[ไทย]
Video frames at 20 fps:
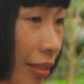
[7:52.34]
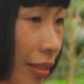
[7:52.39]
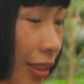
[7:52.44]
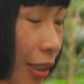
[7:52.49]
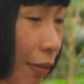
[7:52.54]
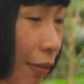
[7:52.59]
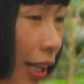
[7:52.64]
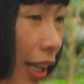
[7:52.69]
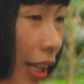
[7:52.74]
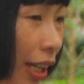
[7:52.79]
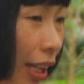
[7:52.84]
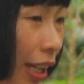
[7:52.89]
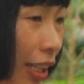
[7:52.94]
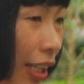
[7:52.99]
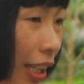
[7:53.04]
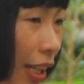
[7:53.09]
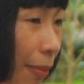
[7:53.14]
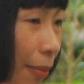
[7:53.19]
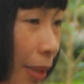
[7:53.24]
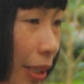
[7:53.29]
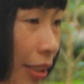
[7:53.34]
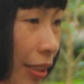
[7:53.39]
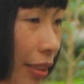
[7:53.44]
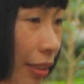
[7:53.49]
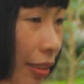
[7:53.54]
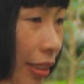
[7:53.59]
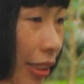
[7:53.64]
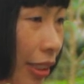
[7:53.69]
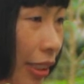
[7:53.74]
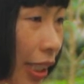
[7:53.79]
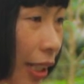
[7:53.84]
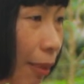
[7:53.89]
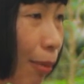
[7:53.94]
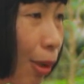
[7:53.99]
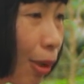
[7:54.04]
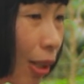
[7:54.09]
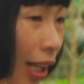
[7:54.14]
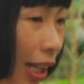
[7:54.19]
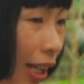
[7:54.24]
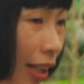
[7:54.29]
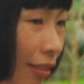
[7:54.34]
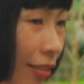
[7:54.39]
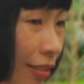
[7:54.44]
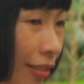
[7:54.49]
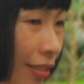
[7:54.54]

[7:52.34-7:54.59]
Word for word: จิ๋มว่าอันเนี้ย มันคือทั้งหมดละ